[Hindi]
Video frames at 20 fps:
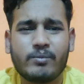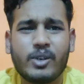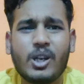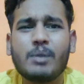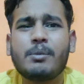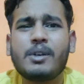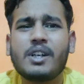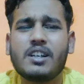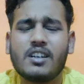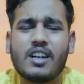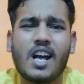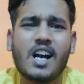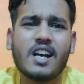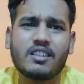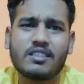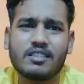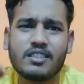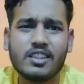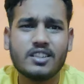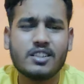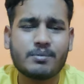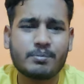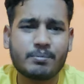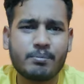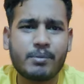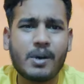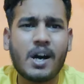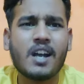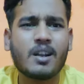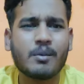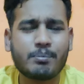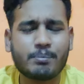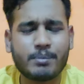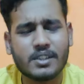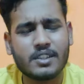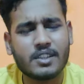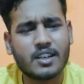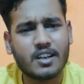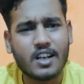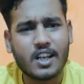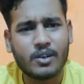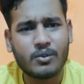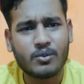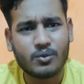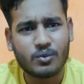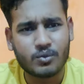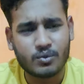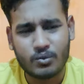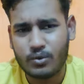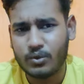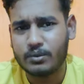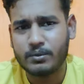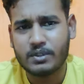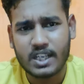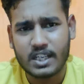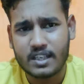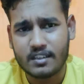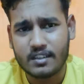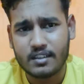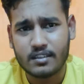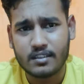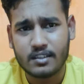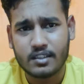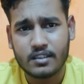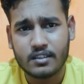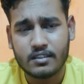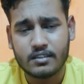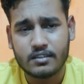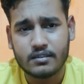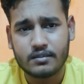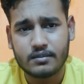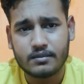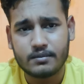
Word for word: लगभग लाख दस बारह पंद्रह लाख लोग तैयारी करते हैं